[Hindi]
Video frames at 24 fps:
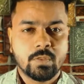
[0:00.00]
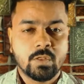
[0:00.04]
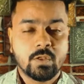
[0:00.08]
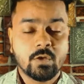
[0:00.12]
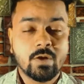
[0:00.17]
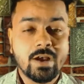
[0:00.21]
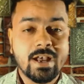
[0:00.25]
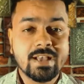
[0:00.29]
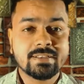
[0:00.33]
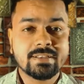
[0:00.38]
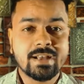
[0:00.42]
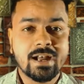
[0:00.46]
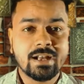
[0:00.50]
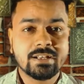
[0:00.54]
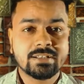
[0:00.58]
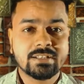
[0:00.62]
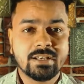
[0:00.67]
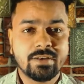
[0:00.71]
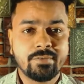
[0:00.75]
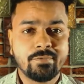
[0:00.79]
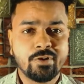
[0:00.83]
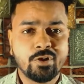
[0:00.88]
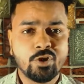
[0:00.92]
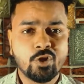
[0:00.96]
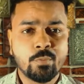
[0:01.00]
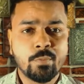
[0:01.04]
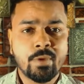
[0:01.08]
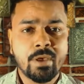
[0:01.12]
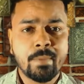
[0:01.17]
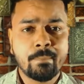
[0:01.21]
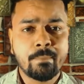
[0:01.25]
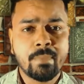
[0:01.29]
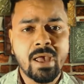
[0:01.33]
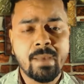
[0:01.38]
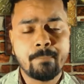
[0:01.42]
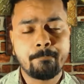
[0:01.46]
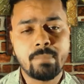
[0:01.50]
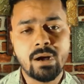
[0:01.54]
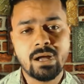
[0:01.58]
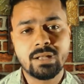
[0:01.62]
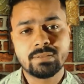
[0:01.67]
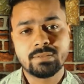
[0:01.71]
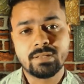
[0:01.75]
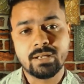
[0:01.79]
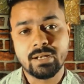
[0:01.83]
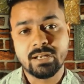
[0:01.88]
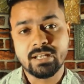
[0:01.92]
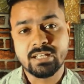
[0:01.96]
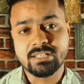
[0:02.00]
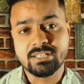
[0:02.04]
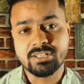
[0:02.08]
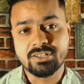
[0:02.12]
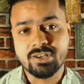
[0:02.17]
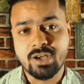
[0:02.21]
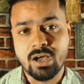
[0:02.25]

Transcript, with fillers: तो गाइस आज की वीडियो में मैं बात करने